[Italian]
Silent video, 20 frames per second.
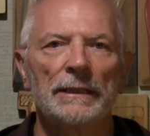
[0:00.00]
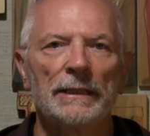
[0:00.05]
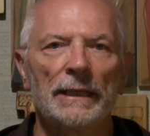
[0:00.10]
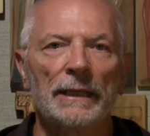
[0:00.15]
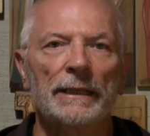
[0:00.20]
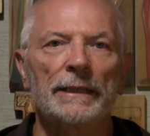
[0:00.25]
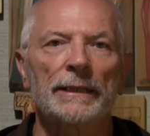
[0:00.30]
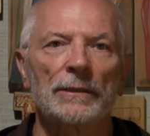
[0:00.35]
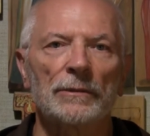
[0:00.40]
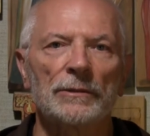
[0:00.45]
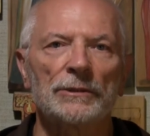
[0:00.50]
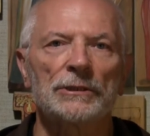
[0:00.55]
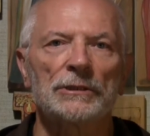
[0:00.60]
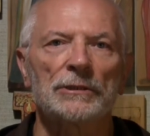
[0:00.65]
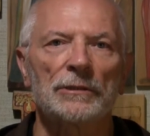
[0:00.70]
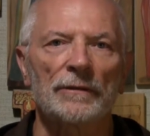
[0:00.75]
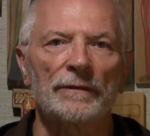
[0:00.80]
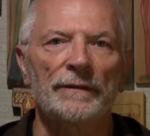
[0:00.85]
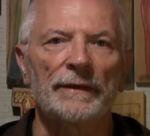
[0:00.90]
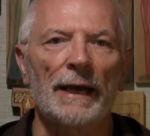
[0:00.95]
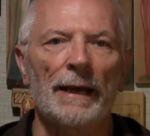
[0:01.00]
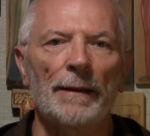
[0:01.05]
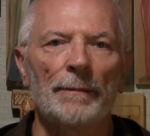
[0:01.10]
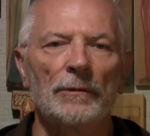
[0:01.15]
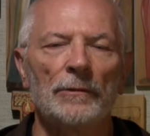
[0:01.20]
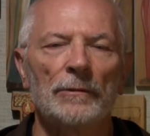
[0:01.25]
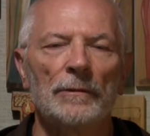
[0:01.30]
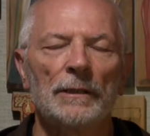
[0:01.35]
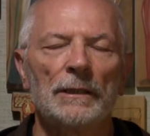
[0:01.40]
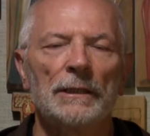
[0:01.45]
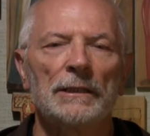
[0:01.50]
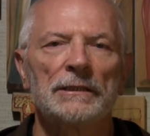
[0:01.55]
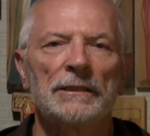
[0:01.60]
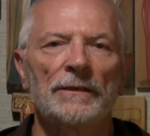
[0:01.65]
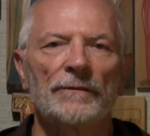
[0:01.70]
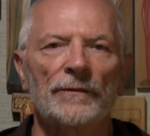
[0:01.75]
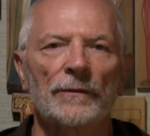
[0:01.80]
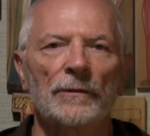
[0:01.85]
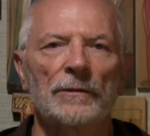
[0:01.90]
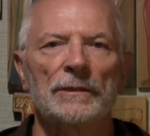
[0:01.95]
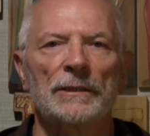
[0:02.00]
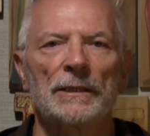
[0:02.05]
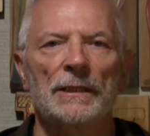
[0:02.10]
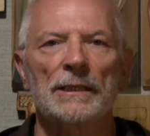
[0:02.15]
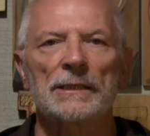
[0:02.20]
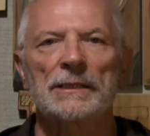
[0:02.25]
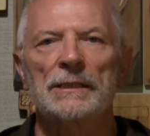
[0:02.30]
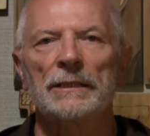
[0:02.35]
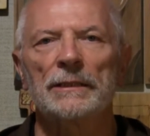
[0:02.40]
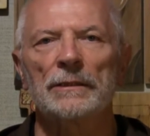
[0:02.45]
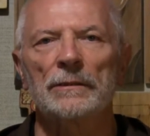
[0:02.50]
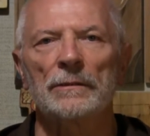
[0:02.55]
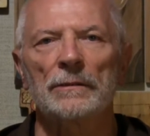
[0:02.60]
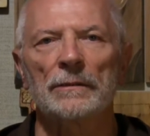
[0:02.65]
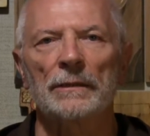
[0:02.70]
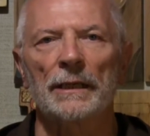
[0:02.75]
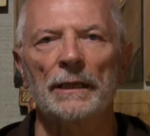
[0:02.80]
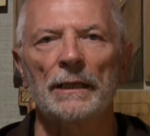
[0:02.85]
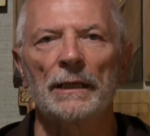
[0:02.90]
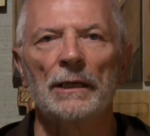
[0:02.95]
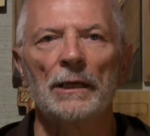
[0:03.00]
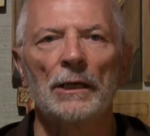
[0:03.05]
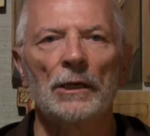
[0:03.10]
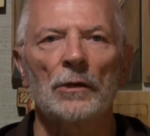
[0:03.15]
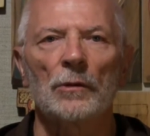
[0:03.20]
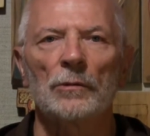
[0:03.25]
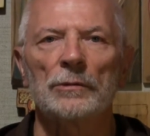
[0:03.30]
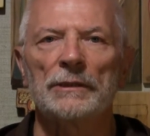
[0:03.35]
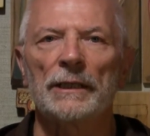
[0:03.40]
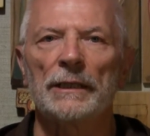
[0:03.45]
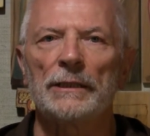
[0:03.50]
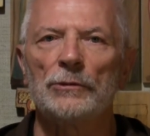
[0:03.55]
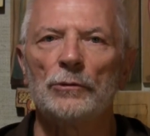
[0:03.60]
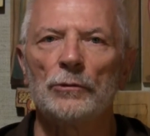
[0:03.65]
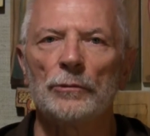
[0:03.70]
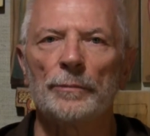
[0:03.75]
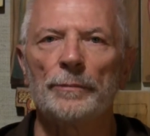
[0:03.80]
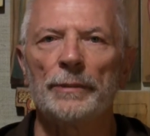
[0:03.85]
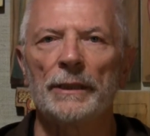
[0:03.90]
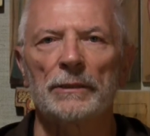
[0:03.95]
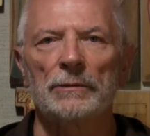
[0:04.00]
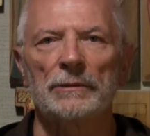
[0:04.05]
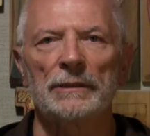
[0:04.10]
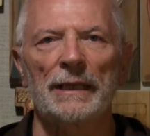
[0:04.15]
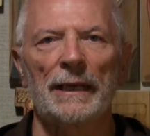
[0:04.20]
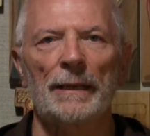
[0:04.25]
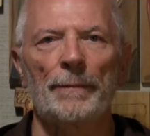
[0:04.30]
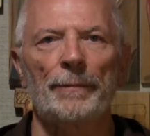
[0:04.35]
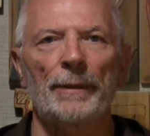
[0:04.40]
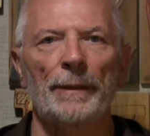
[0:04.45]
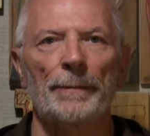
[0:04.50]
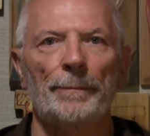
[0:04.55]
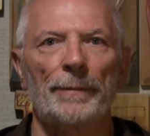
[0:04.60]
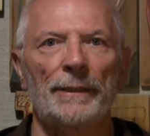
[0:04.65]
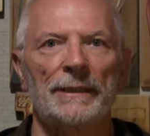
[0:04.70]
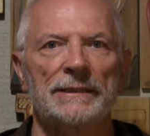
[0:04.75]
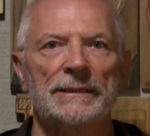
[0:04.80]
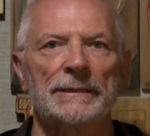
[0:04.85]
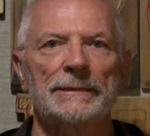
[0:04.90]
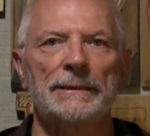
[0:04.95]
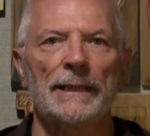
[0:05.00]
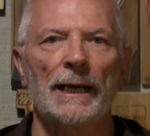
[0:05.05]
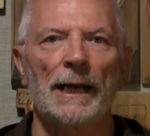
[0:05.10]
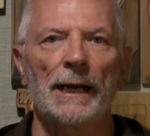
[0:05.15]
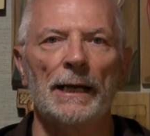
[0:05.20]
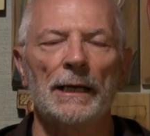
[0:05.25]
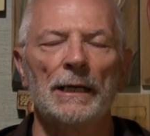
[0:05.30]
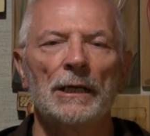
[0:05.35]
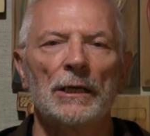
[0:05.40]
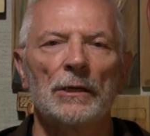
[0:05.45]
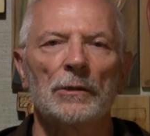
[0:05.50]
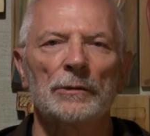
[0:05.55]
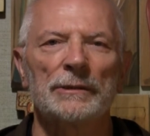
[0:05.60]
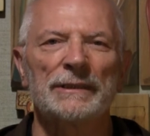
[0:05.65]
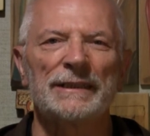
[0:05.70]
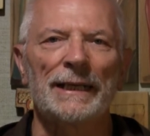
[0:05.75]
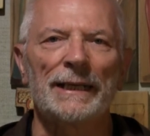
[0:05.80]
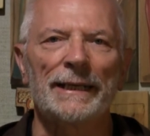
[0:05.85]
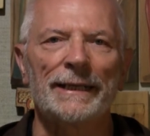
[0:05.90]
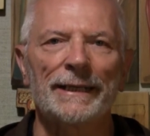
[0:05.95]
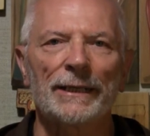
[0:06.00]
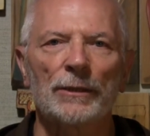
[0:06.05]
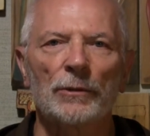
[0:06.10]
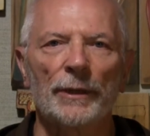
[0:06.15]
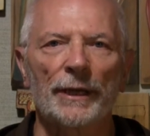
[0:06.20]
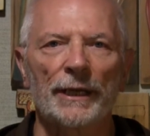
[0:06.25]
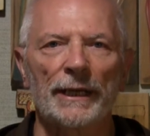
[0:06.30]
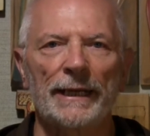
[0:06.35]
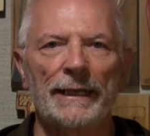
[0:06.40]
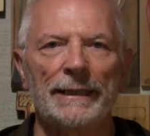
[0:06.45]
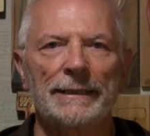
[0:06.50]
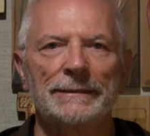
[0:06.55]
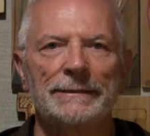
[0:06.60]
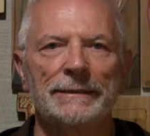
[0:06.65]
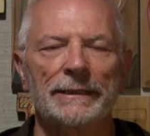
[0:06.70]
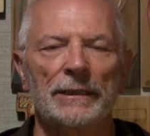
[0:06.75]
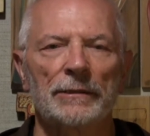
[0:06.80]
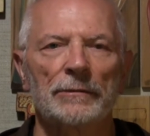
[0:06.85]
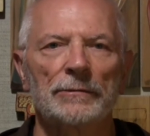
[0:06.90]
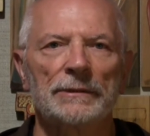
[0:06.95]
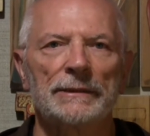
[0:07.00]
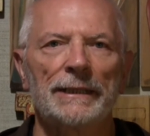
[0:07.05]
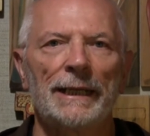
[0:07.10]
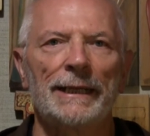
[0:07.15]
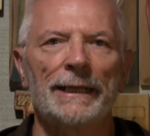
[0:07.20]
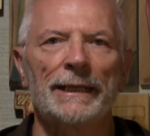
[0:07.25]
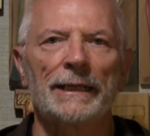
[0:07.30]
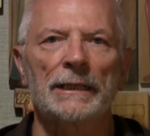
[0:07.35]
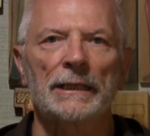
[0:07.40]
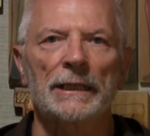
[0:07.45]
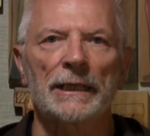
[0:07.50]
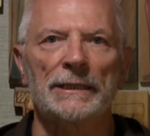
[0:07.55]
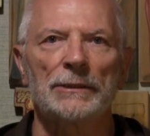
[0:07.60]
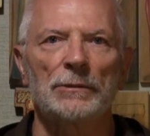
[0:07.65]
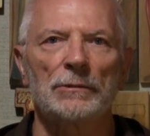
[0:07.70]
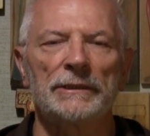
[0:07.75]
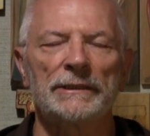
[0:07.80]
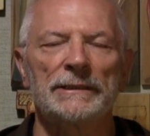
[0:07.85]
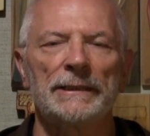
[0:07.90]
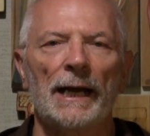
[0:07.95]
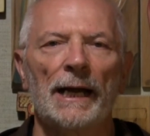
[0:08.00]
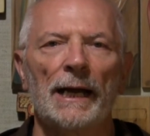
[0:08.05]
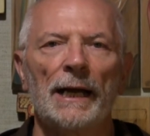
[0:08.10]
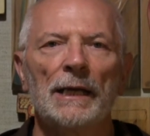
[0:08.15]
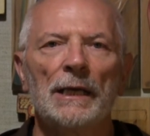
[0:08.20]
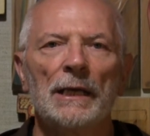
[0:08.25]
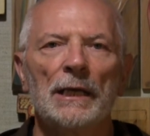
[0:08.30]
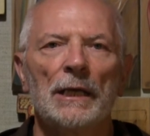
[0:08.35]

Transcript: e anche noi ci troviamo di fronte al Signore con dei dubbi, con delle perplessità, con delle incoerenze, con delle incredulità,